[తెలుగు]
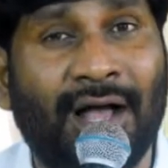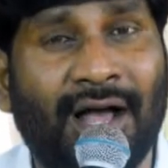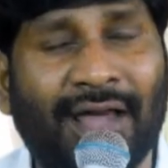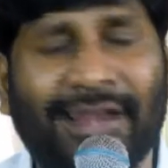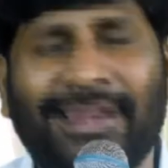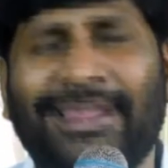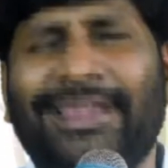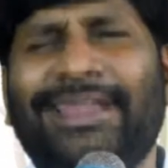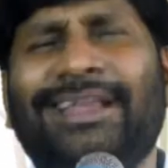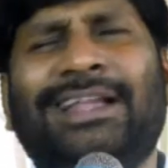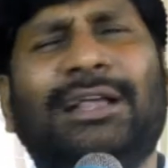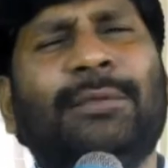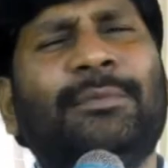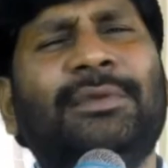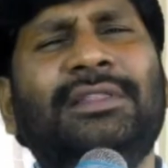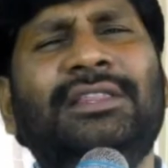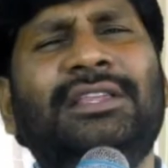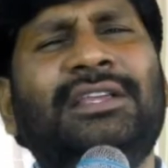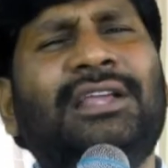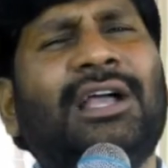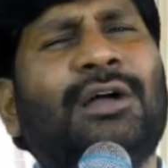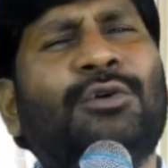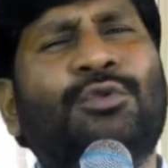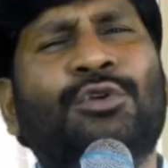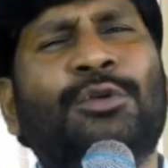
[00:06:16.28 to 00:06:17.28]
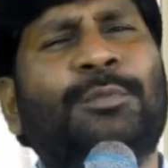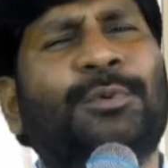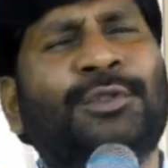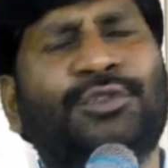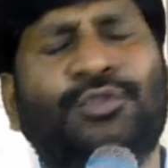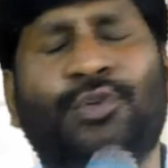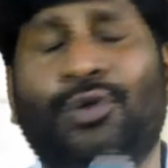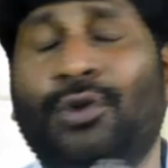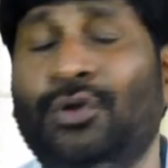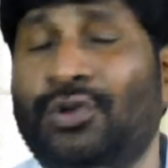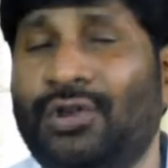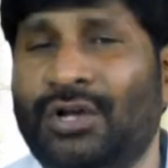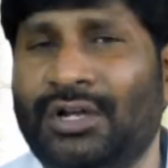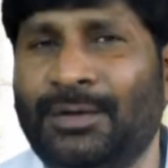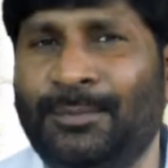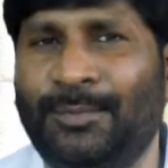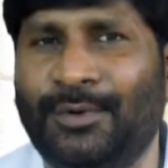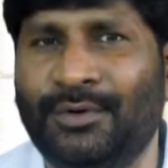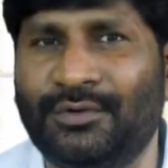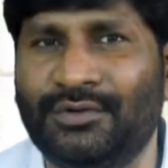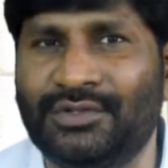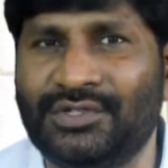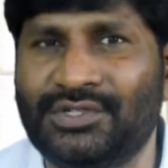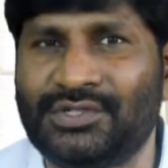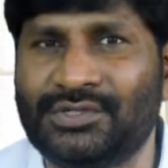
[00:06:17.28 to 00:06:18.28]
అనేక మందికి ఆ కృప
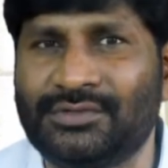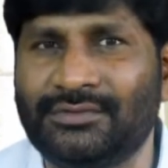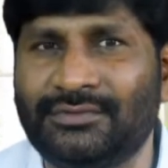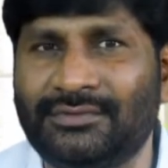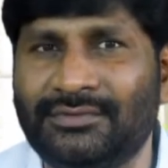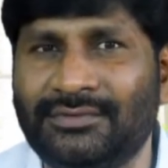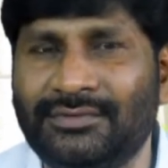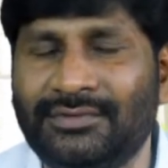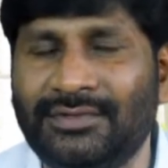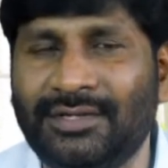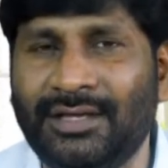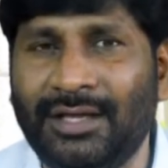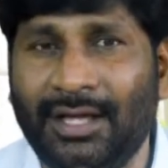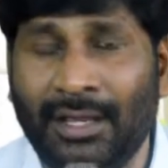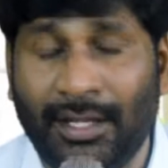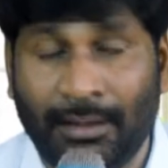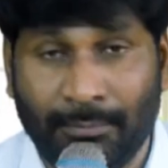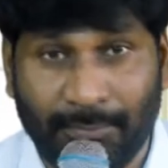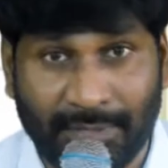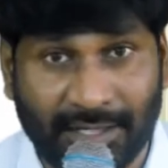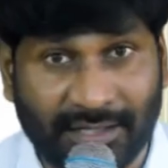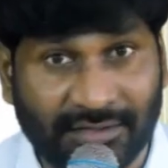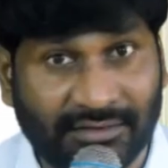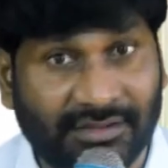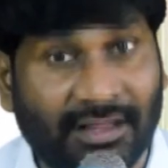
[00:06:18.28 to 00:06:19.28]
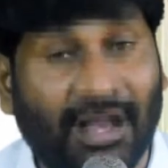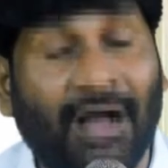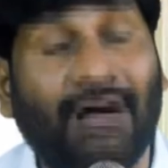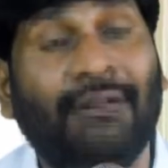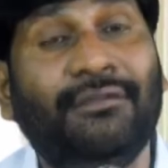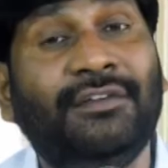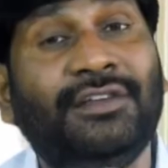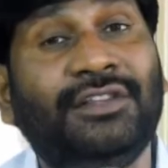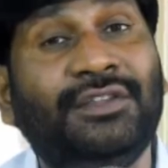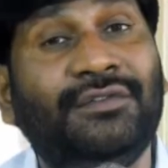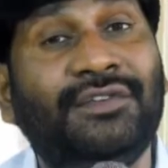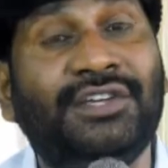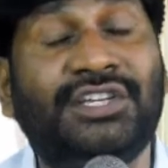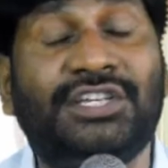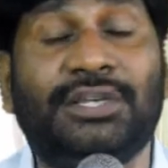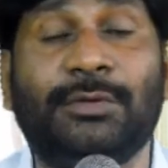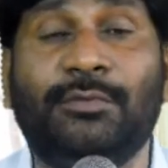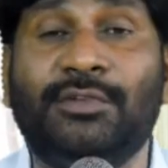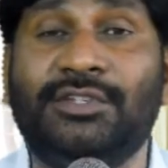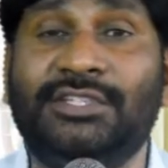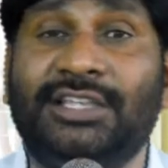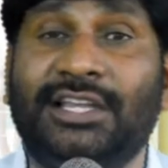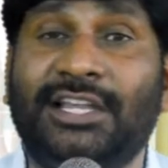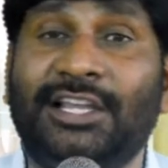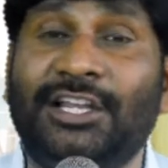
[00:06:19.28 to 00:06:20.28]
దొరకకపోవచ్చు బట్ దావీది
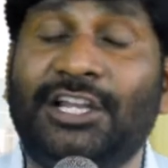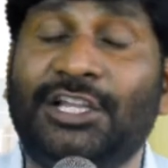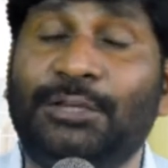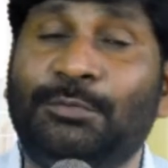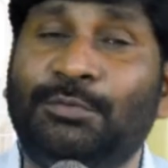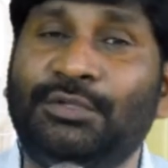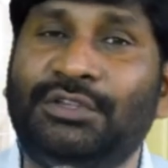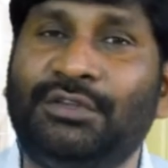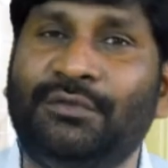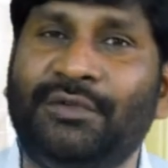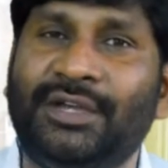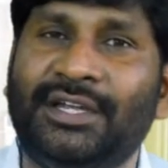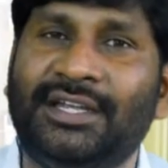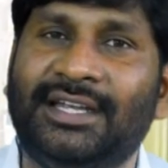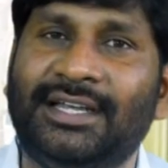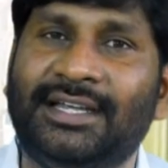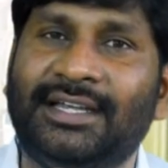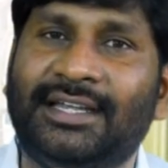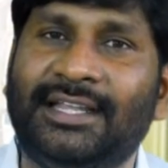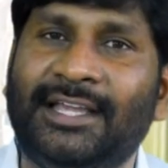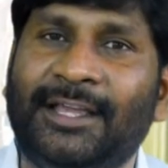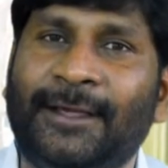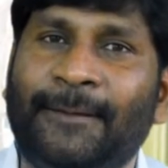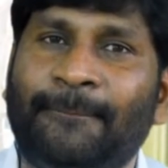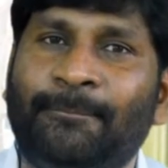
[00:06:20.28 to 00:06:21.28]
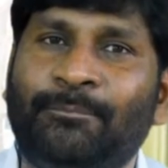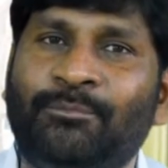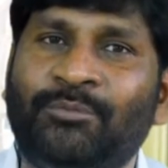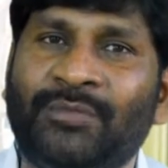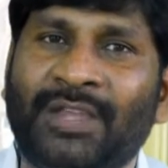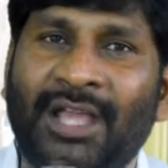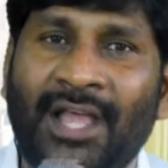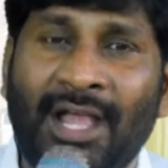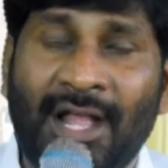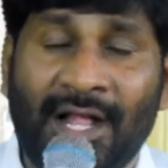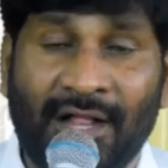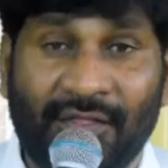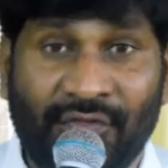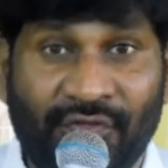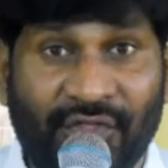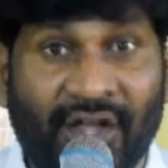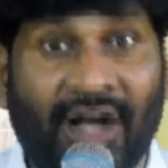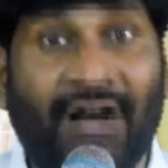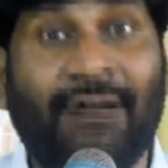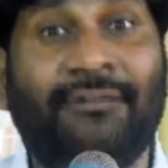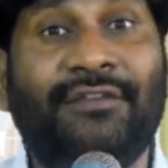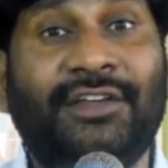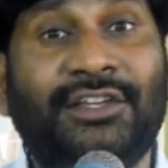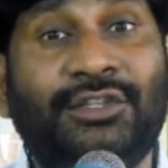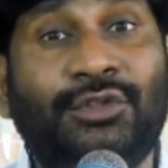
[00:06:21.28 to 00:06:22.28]
విషయంలో జరిగిన అద్భుతం ఏంటంటే
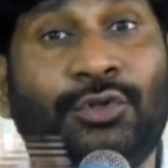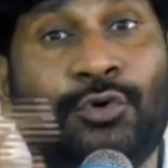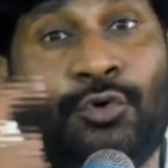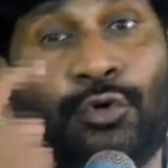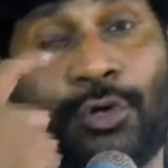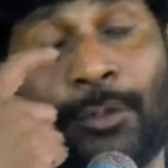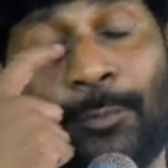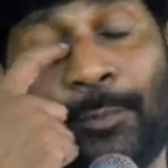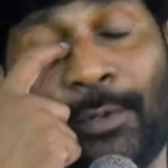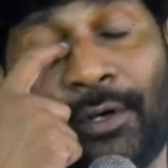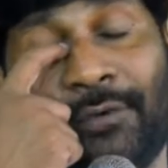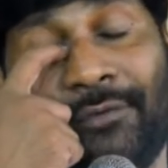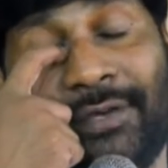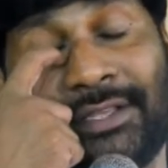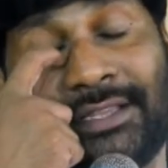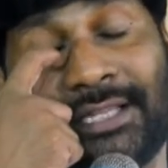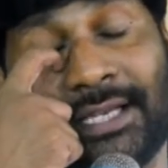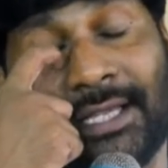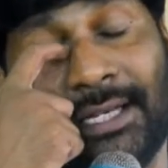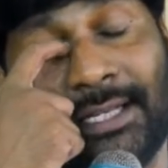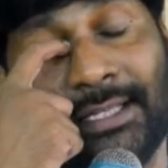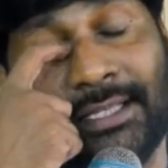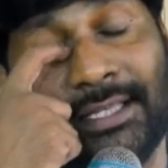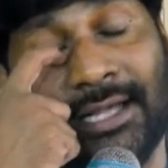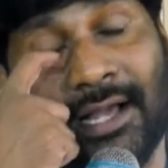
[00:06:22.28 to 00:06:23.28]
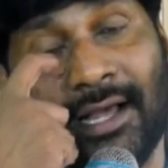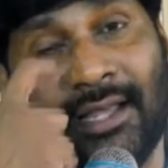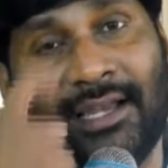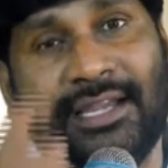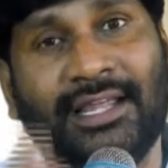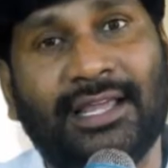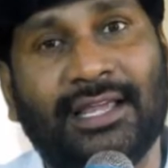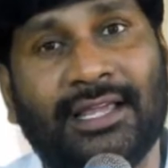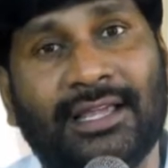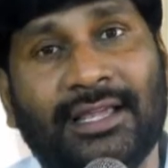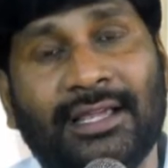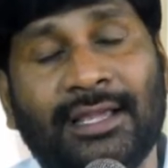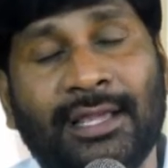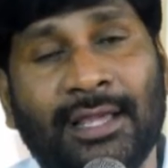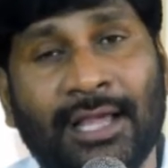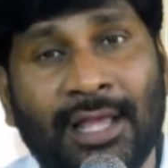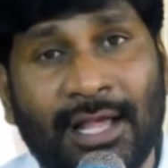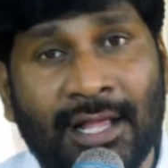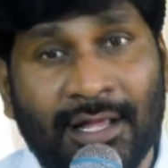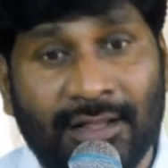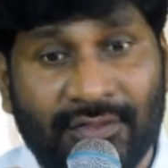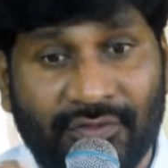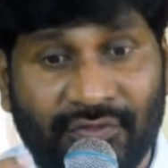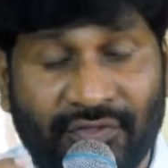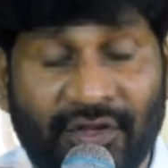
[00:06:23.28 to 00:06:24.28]
దావీదు కృపను వెతకలేదు కానీ
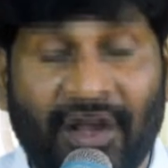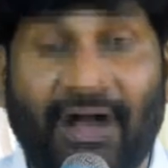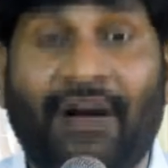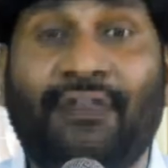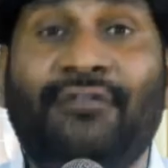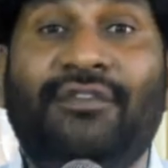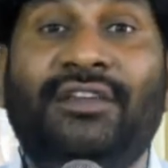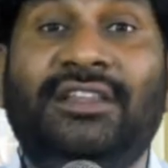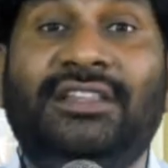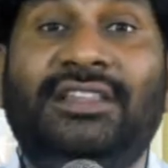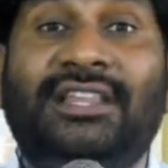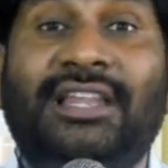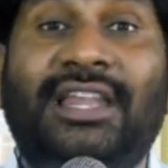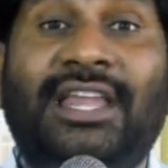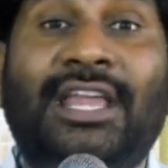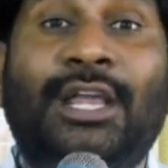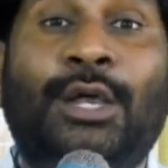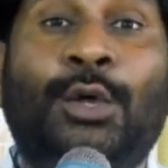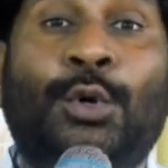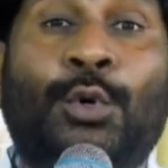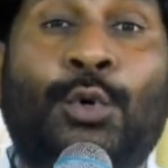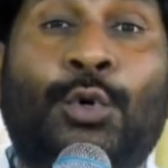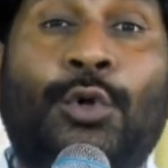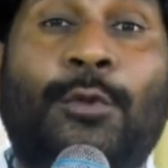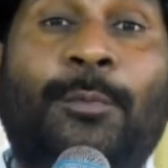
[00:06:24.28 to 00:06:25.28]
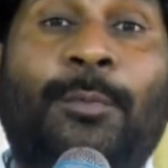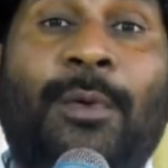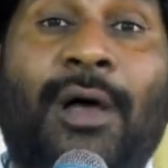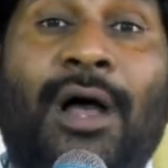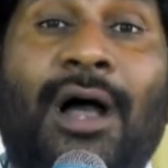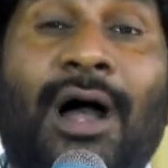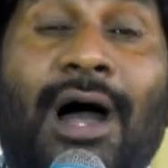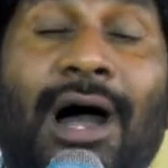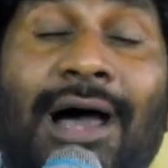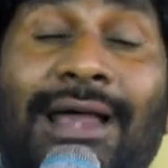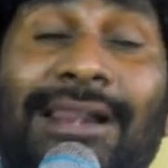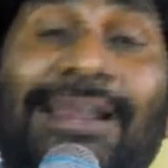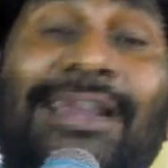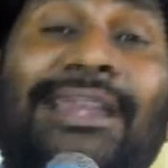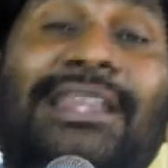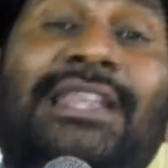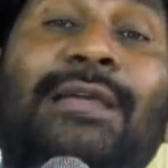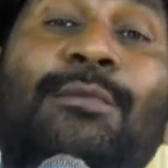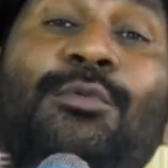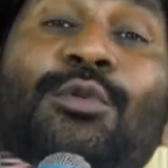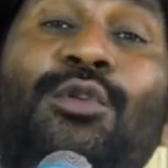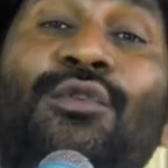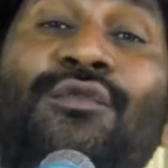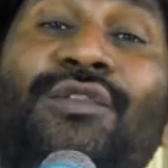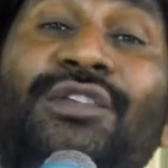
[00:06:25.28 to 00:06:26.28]
దావీదిని కృప
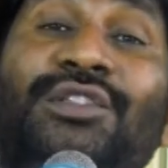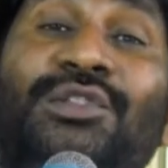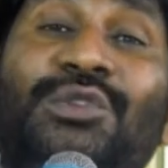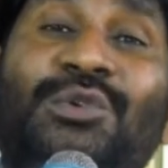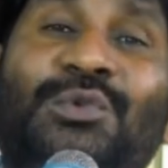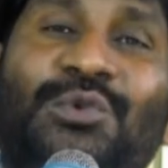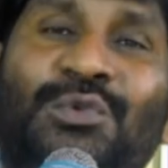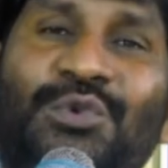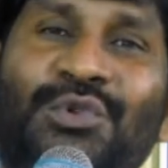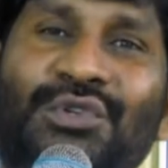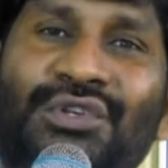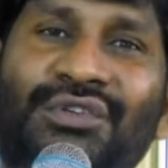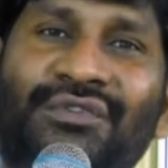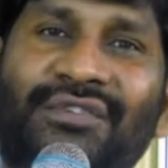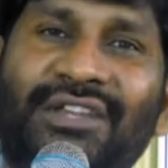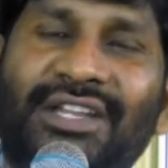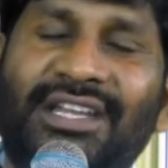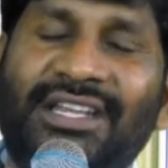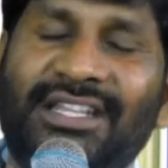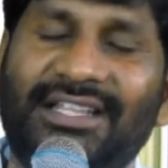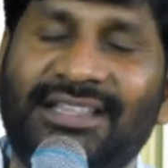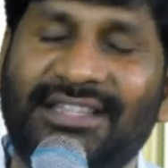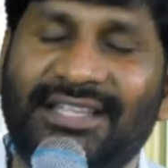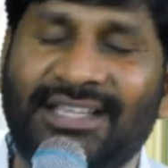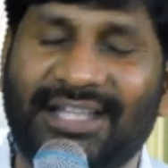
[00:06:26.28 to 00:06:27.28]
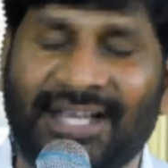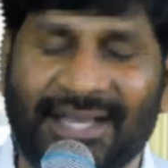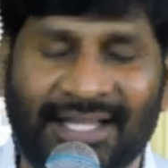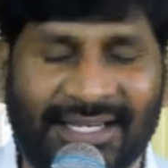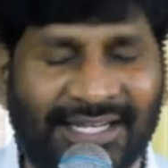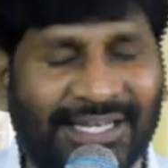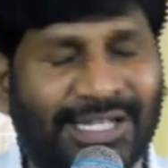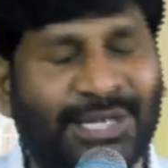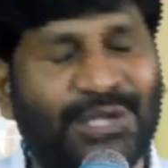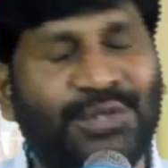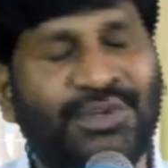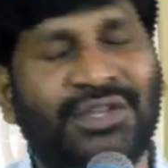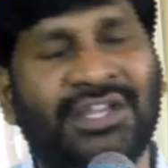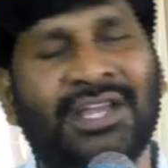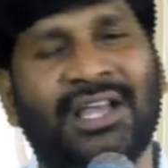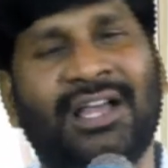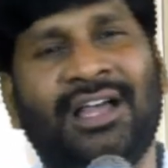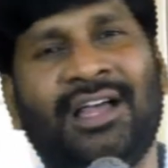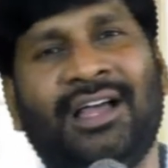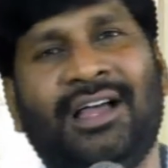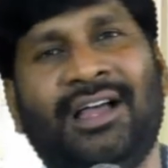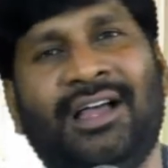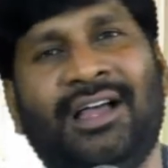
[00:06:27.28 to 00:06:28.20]
అరణ్యములు వెతుక్కుంటూ వెళ్ళింది హలలుయా